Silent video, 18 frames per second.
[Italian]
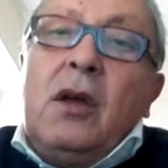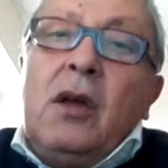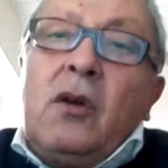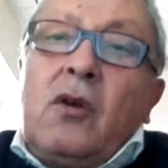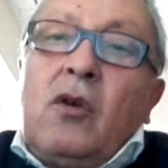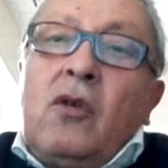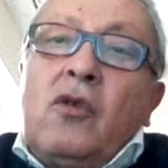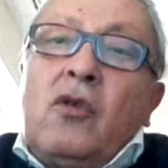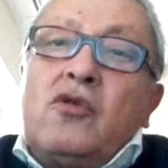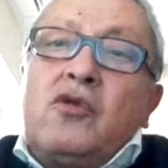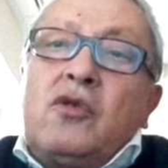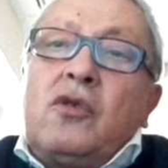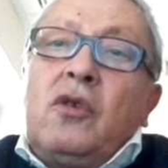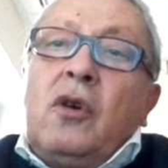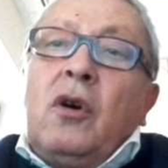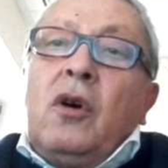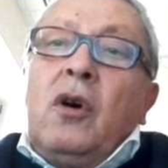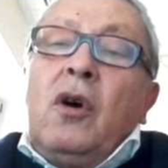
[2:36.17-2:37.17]

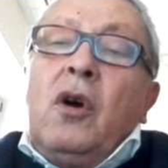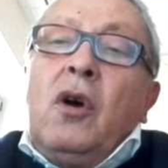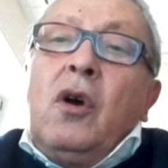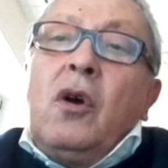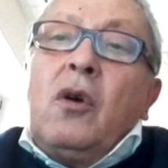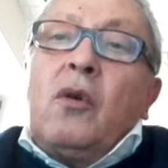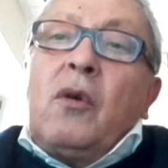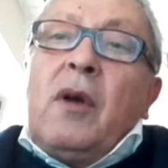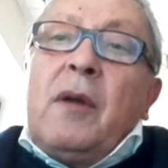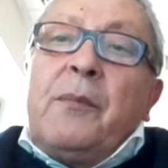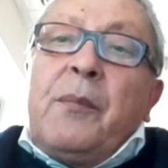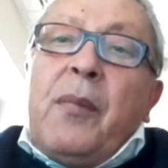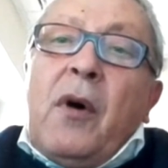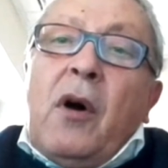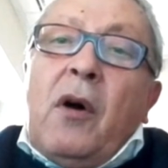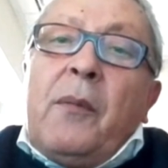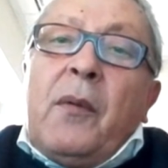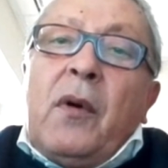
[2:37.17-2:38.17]
Conosco quel
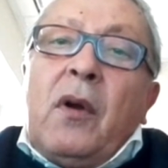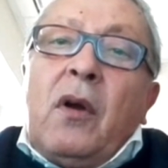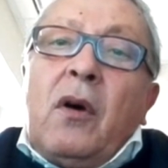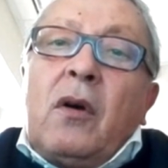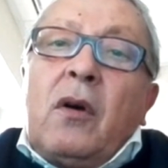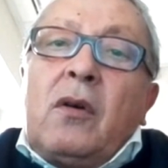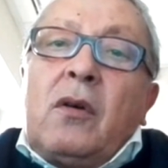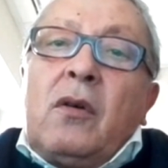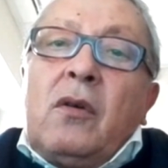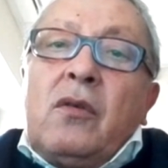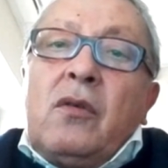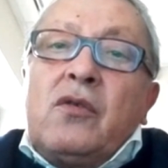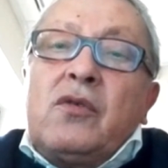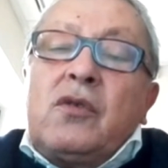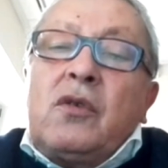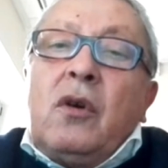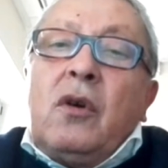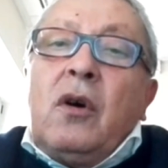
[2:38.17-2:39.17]
popolo,
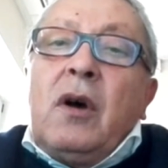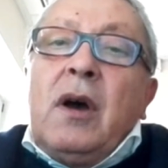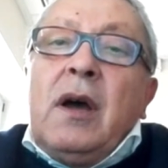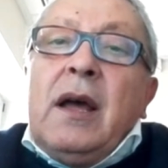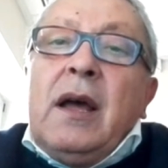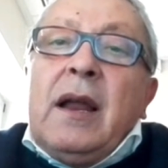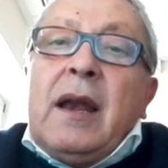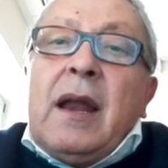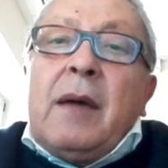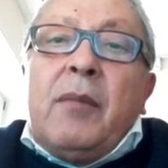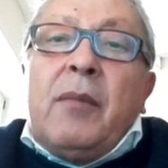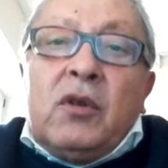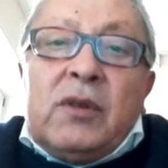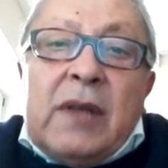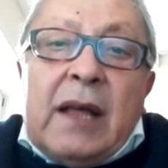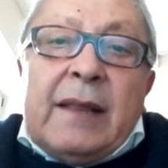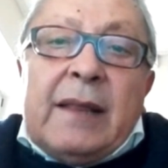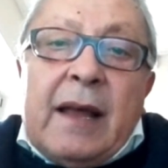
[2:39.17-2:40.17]
conosco la
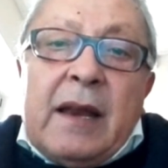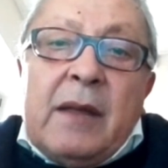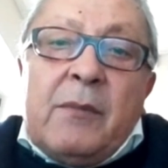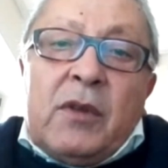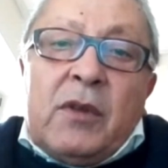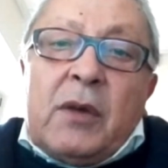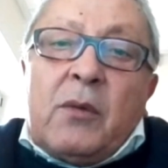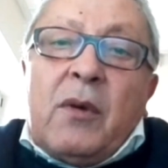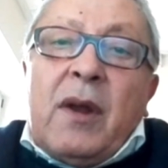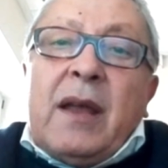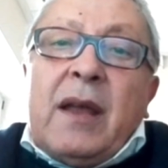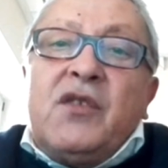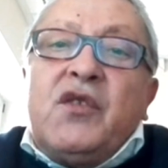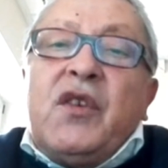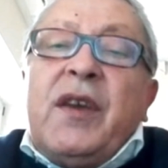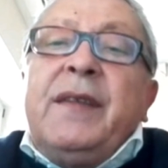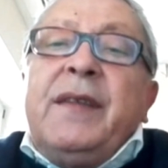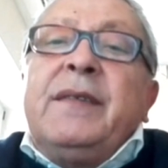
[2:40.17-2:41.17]
bontà d'animo di quella
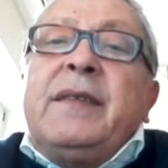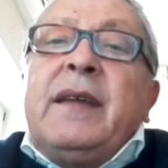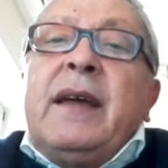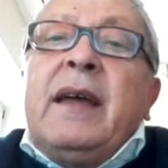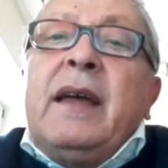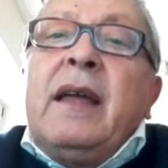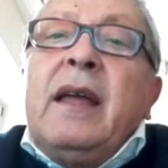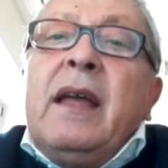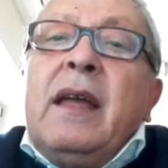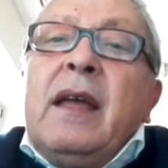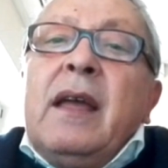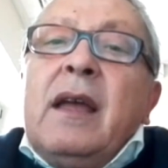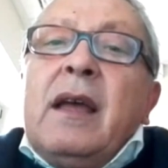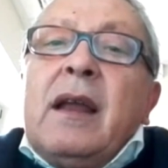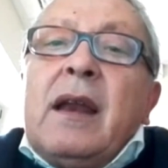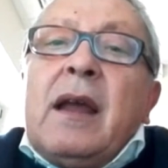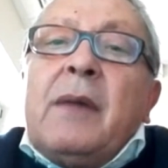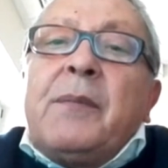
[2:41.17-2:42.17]
gente,
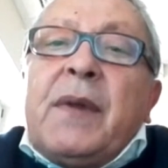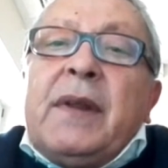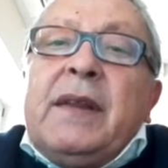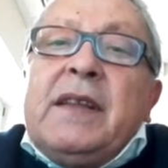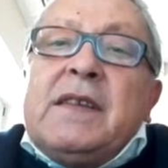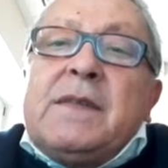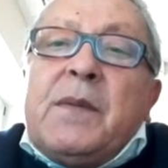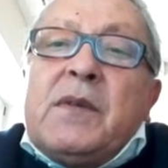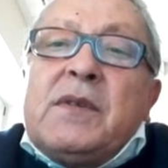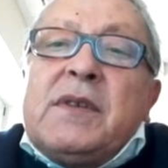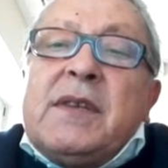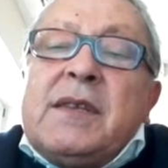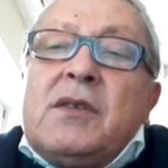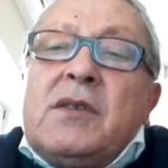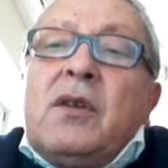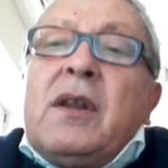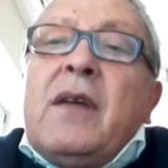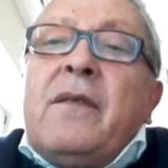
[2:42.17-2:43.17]
la predisposizione
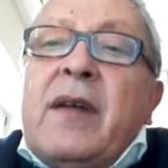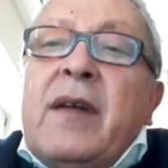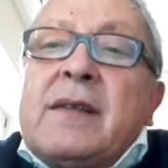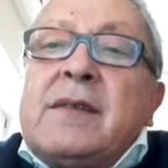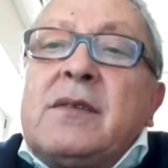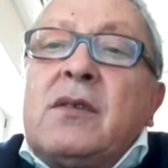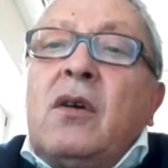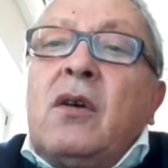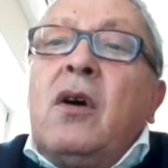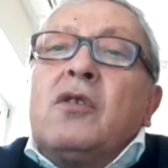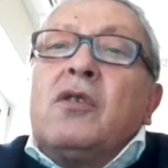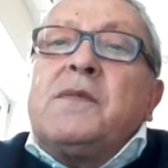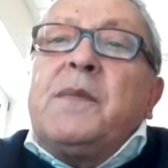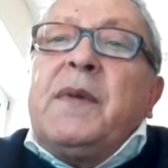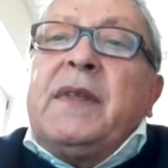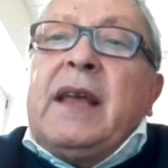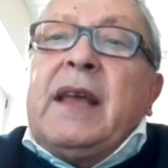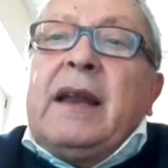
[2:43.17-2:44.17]
verso
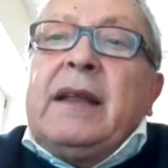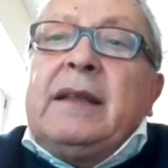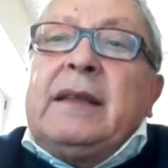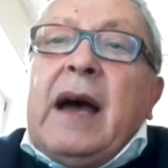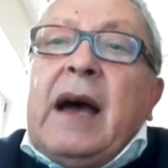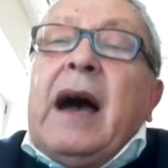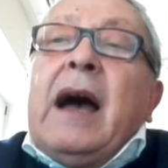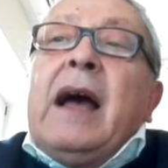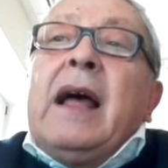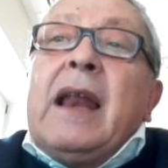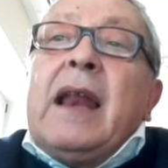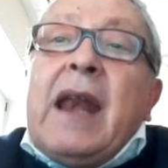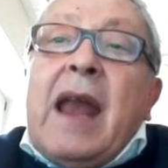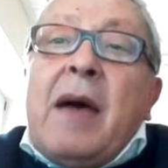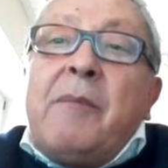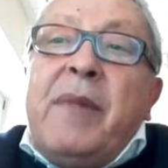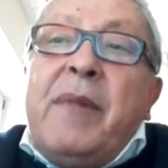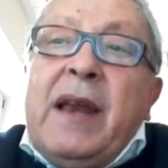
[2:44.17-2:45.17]
l'ospitalità,
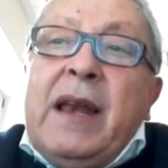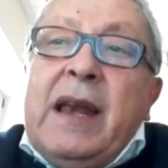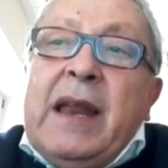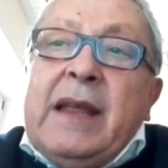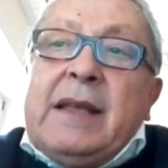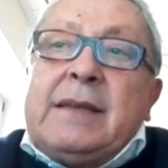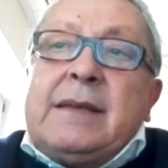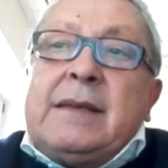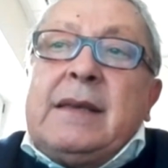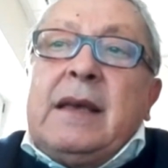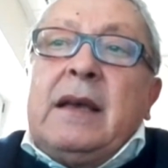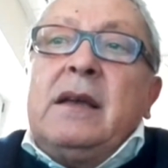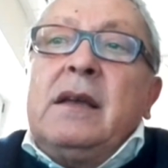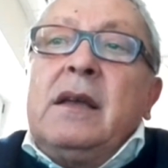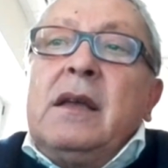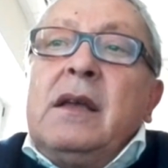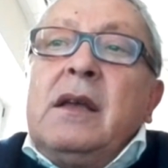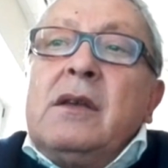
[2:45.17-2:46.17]
la
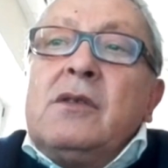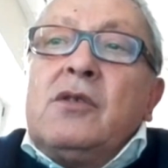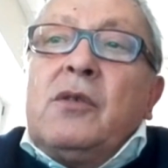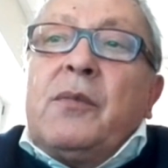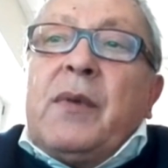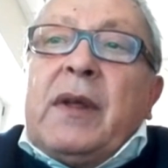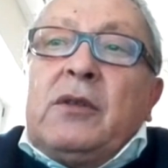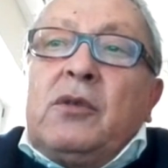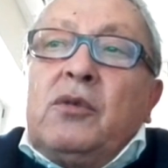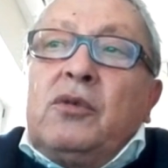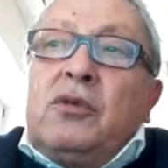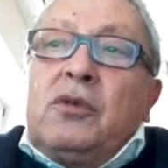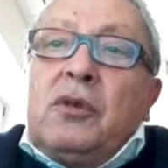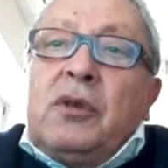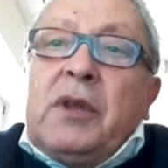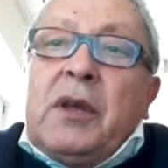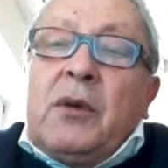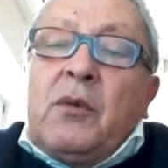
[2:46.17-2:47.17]
bellezza
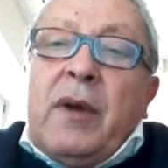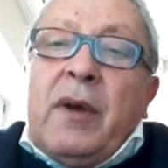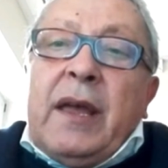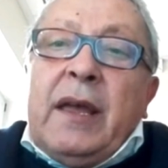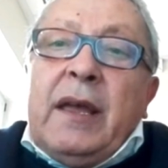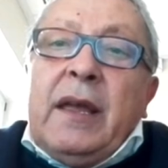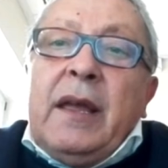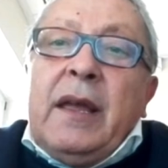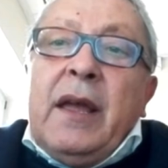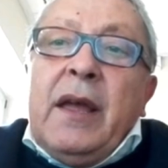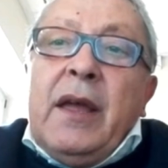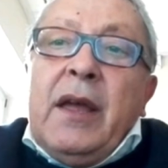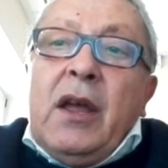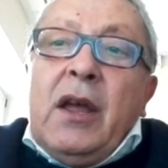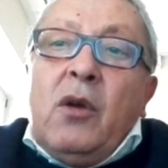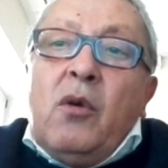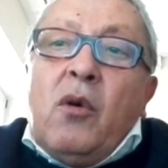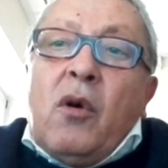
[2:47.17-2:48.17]
soprattutto di quei
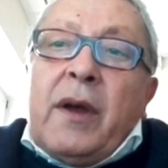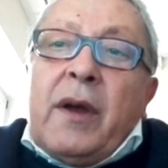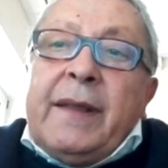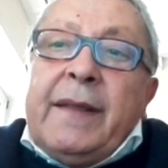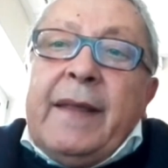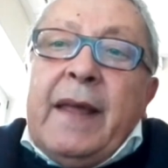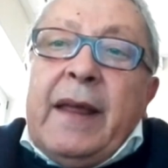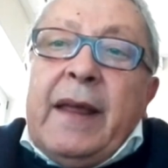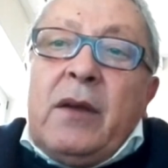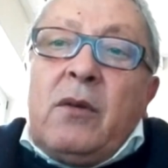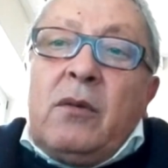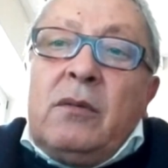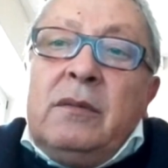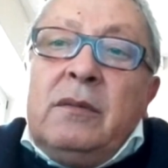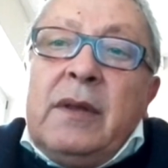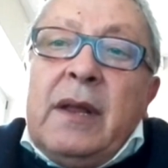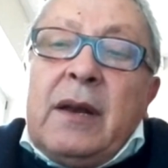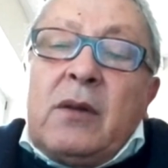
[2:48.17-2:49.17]
luoghi dei,
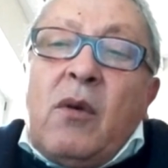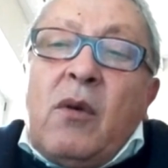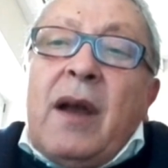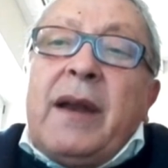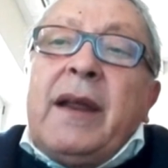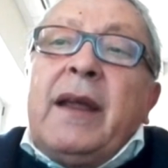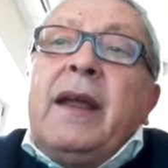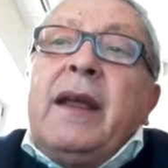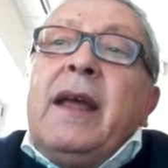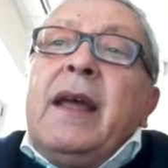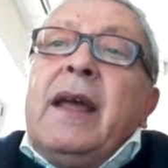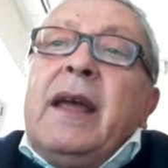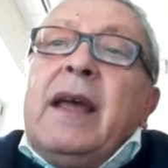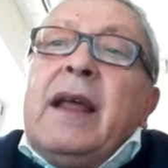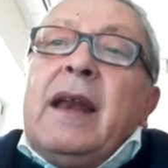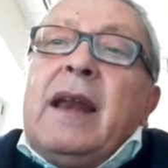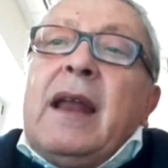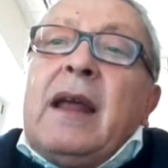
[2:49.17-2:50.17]
del quale
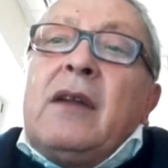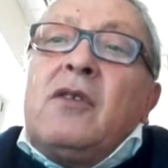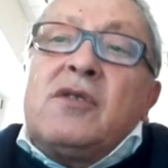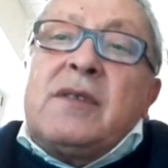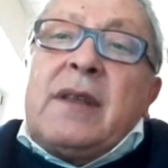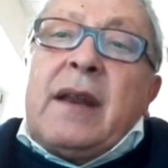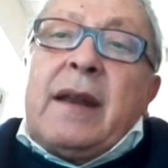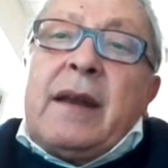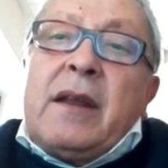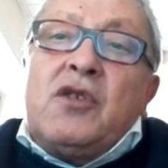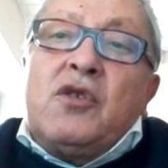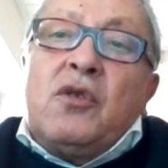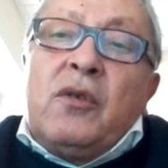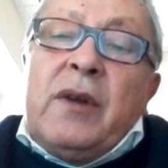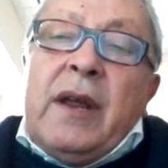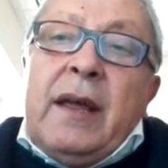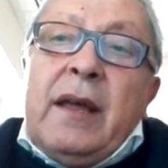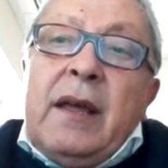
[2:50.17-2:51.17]
la nostra
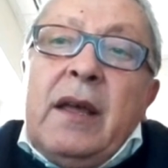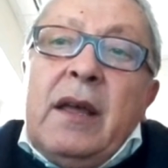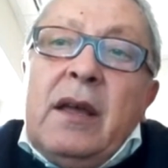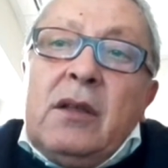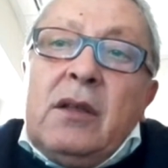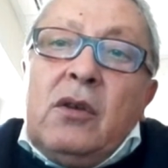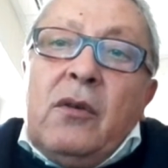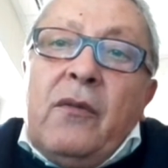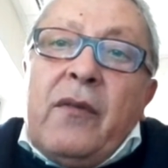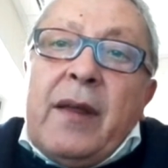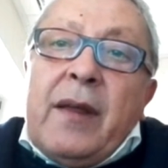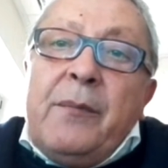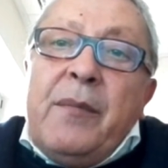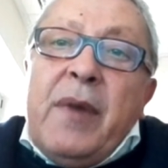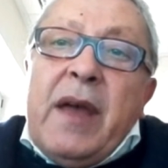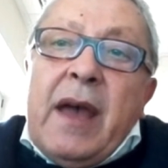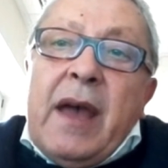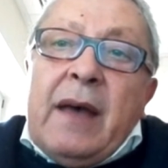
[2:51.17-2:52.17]
regione è
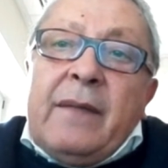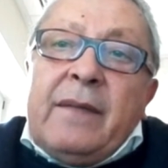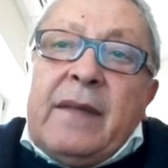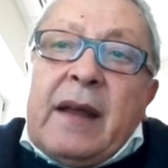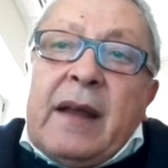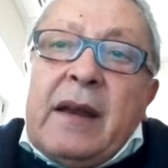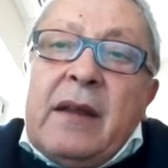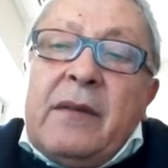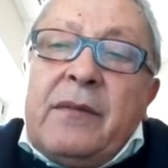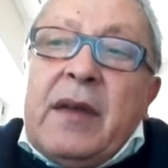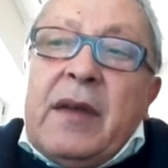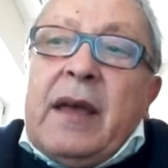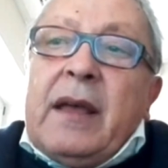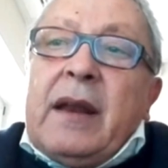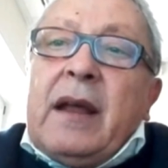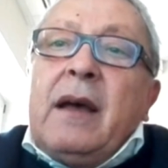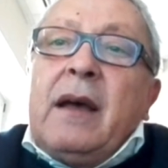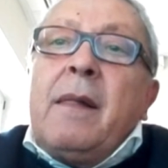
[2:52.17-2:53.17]
dovrebbe andarne
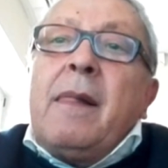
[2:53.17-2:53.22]
fiera.